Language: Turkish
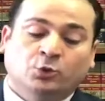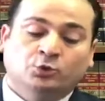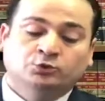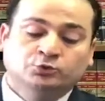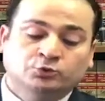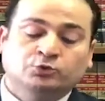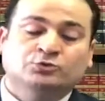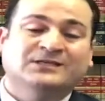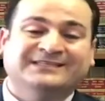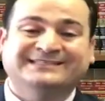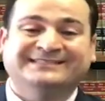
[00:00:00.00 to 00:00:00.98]
onun
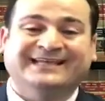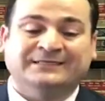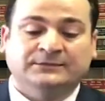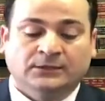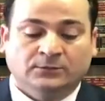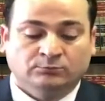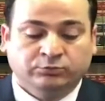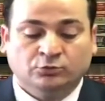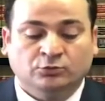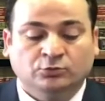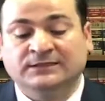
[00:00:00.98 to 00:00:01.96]
üzerinden
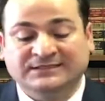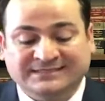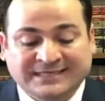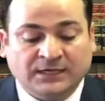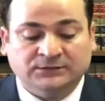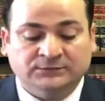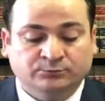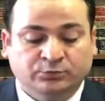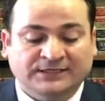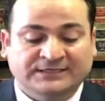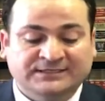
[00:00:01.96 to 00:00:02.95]
bu izni alıp
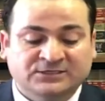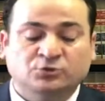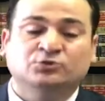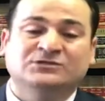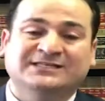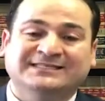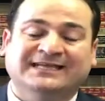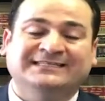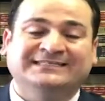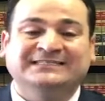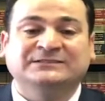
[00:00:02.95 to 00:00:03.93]
bu izin
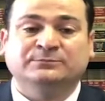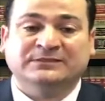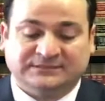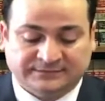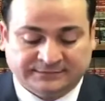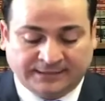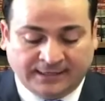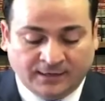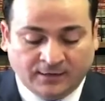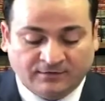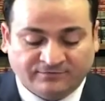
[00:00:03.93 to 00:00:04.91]
üzerinden
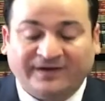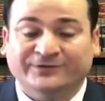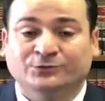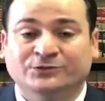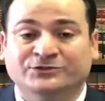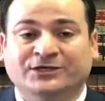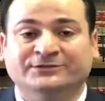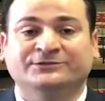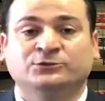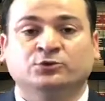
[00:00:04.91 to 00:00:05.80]
gitmesinde fayda olacaktır.